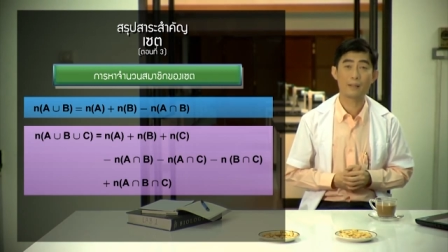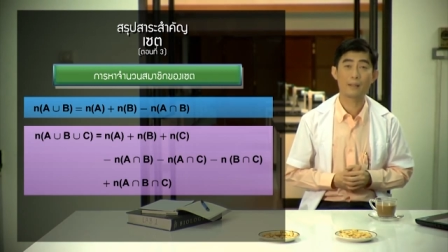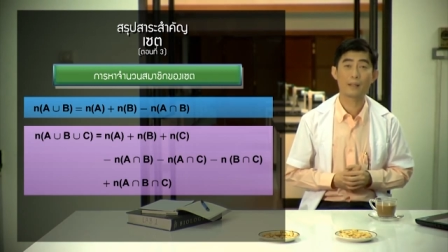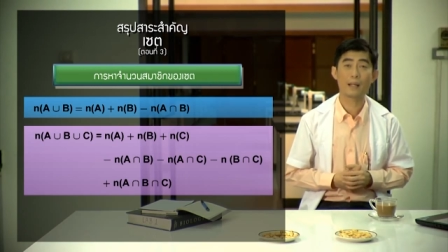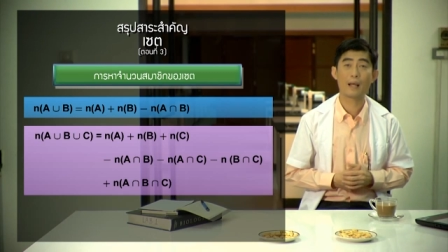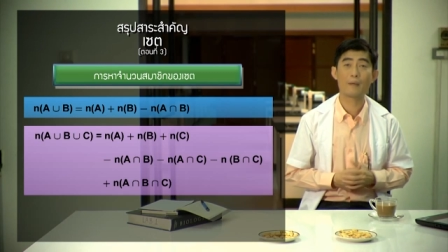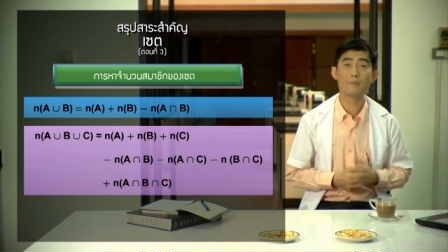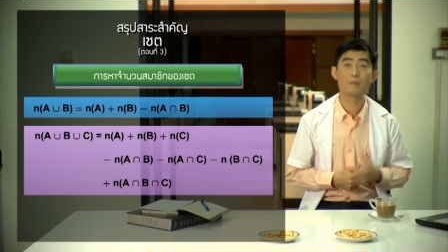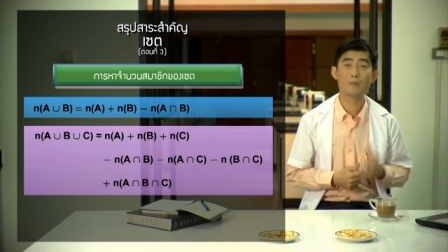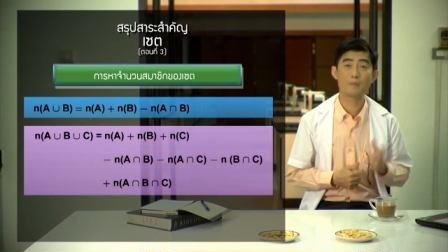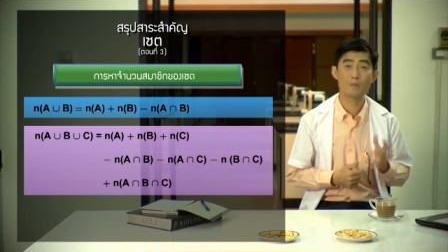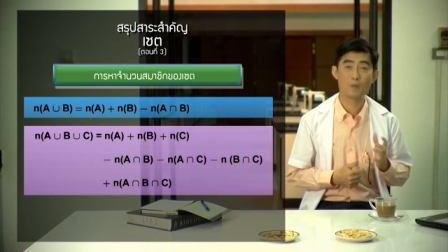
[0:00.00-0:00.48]

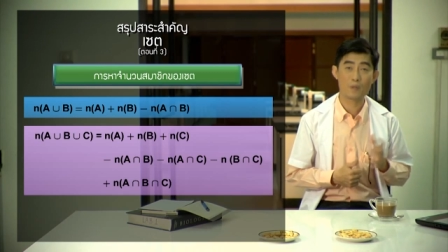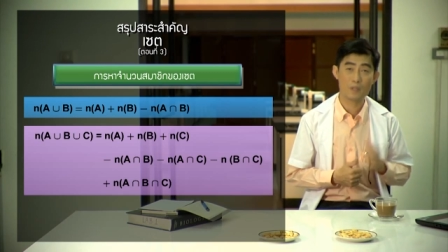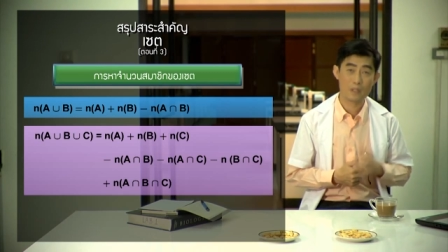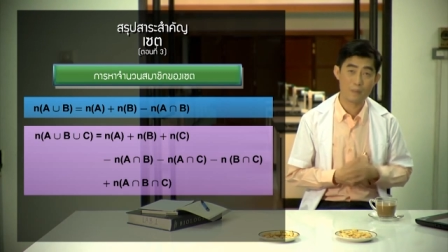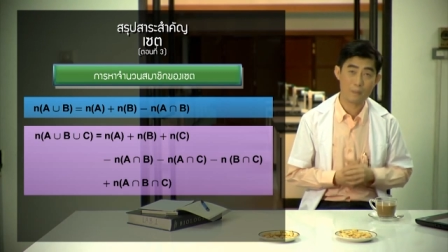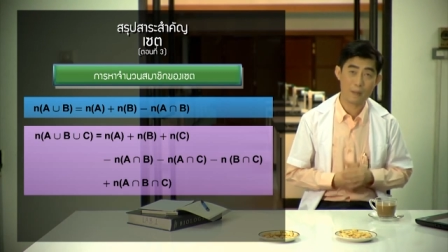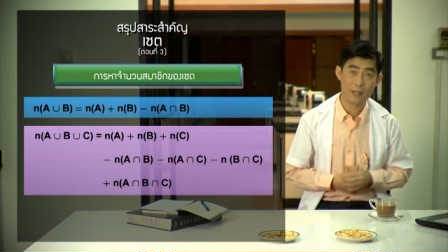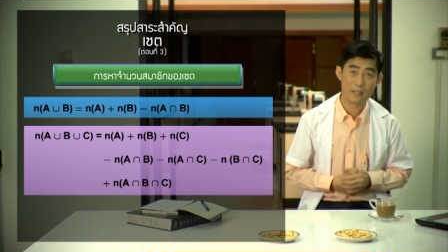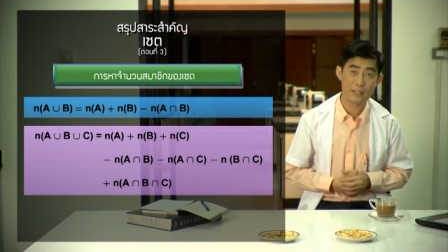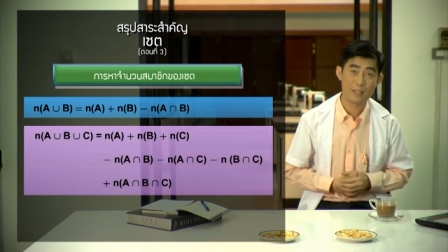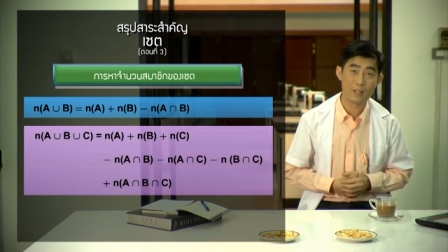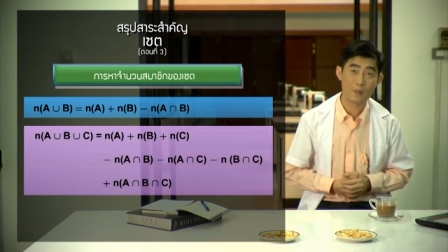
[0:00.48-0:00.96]
นะครับจำนวน
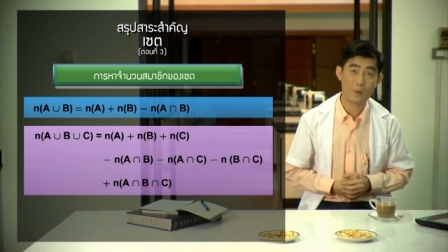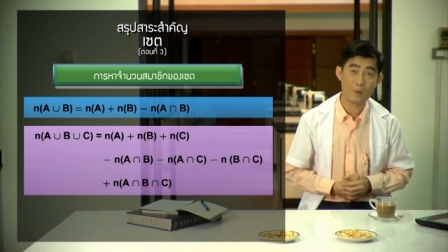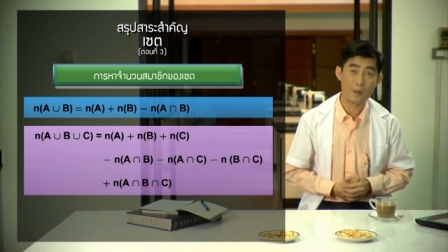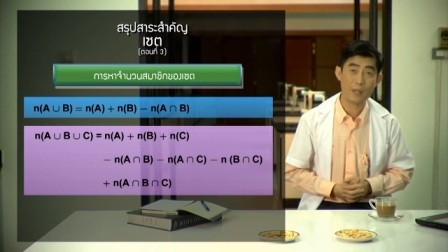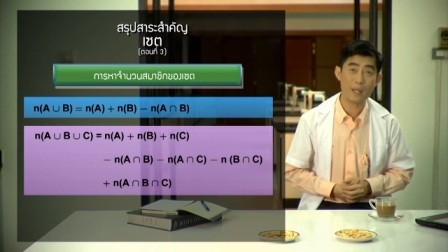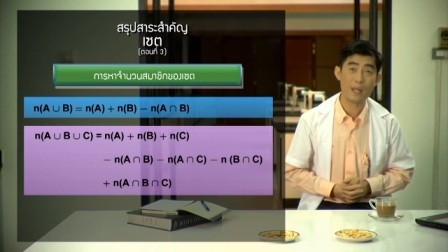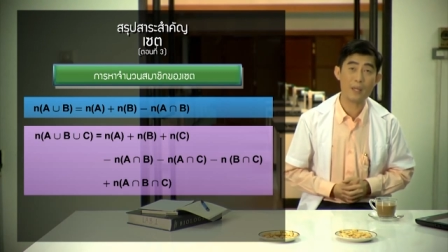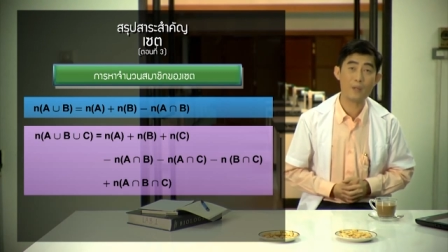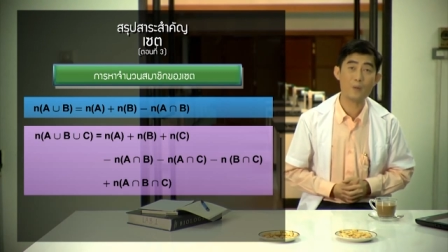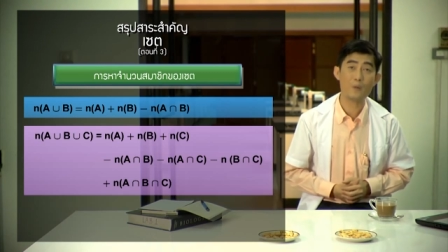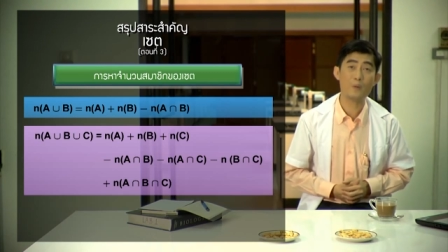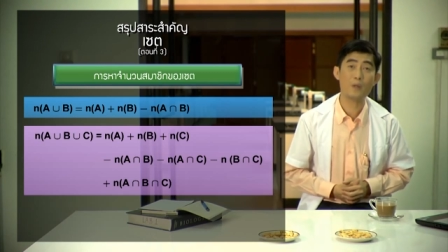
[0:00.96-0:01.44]
สมาชิกของ
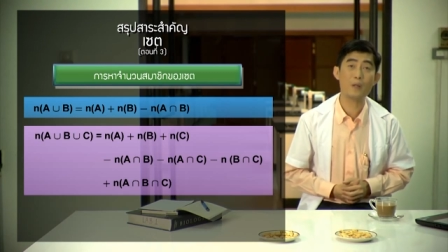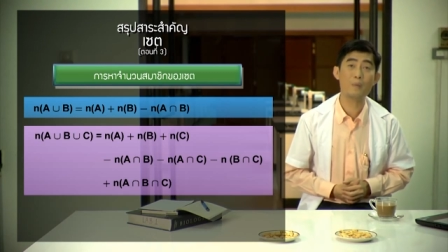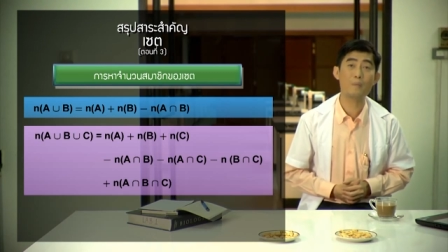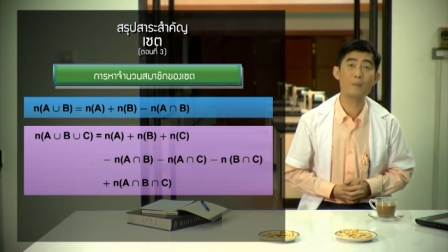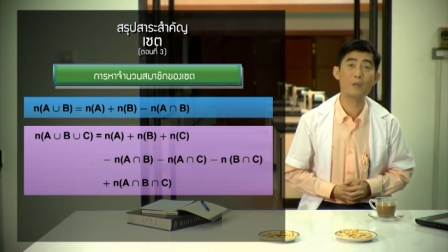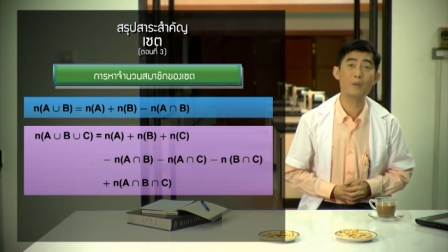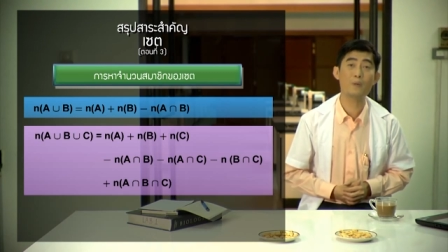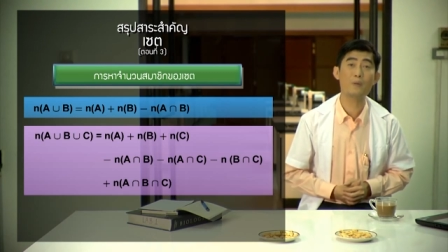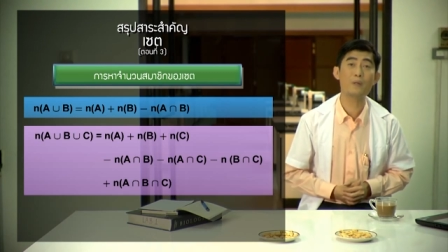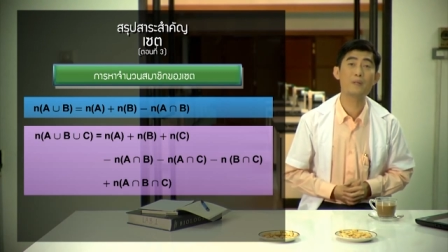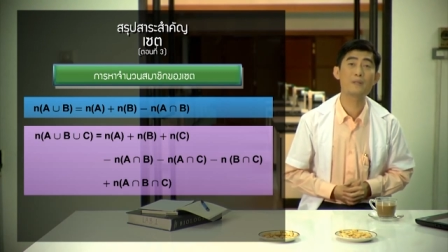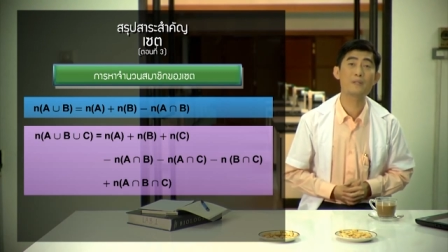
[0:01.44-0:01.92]
A Union
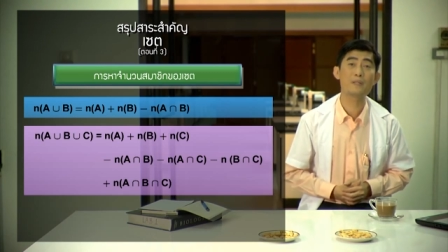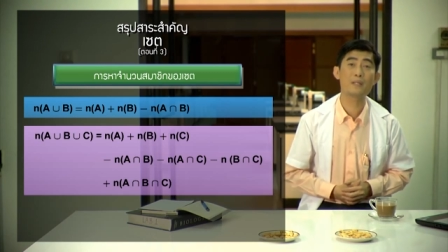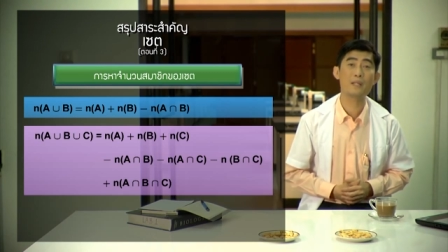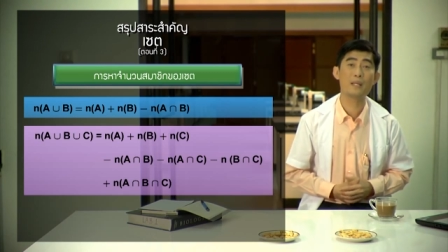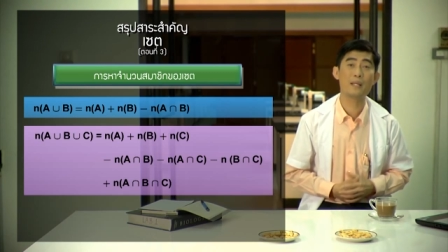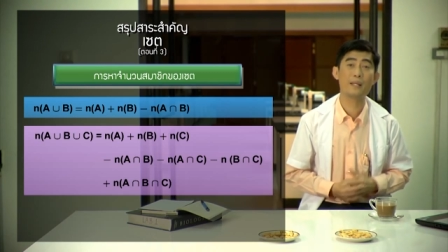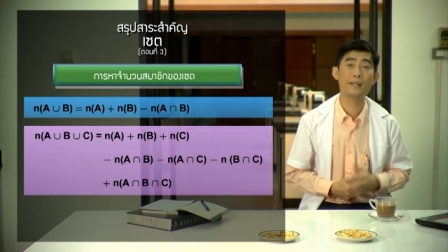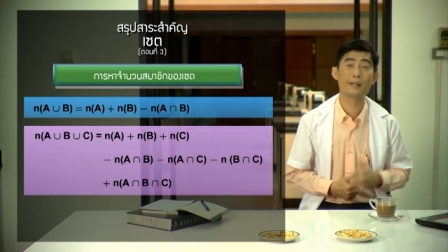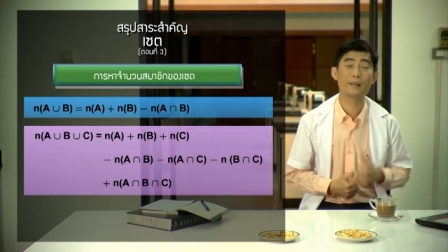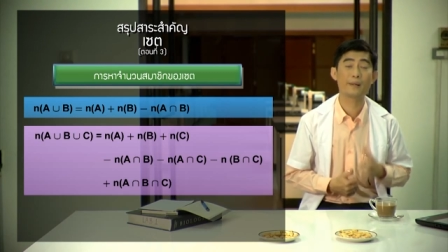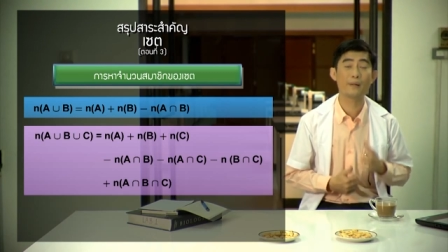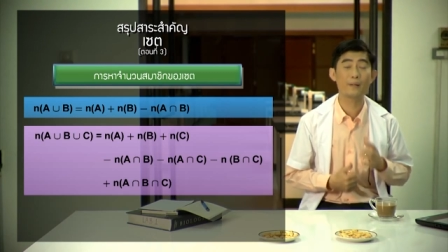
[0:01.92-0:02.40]
B Union C
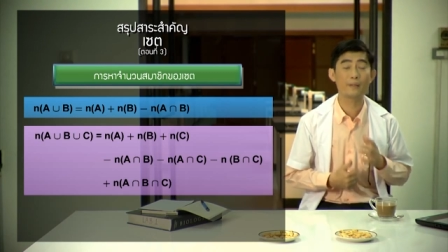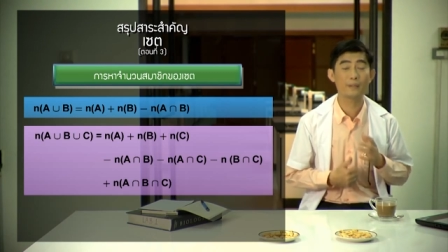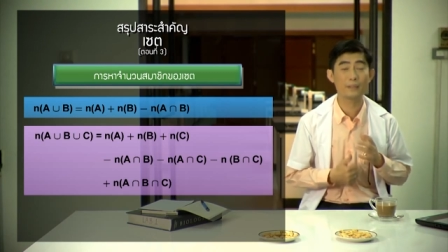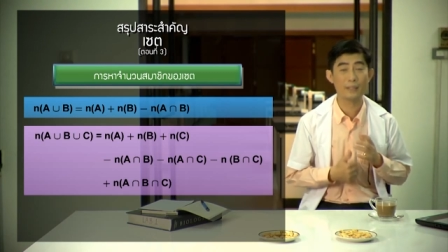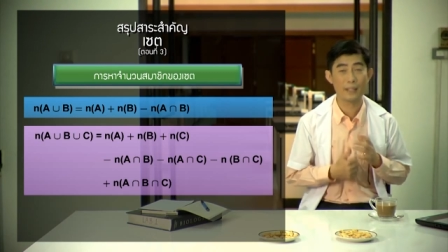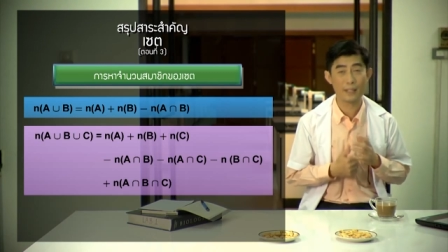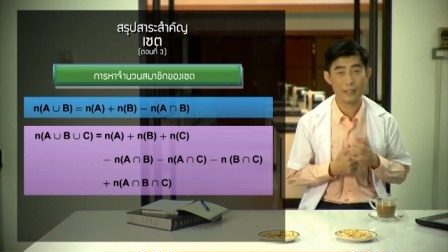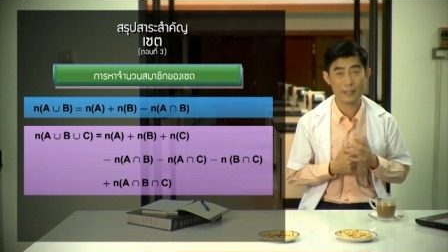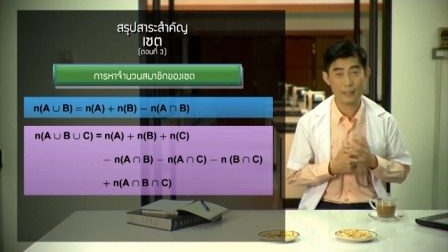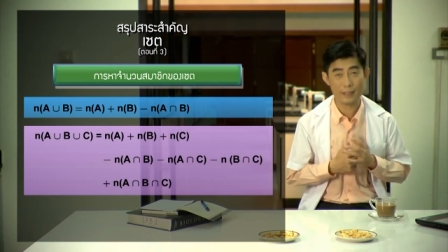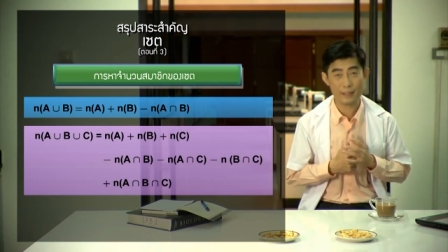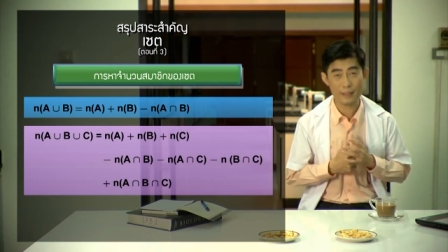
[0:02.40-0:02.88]
เนี่ยก็
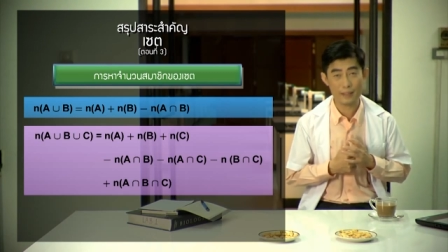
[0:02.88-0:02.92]
จะ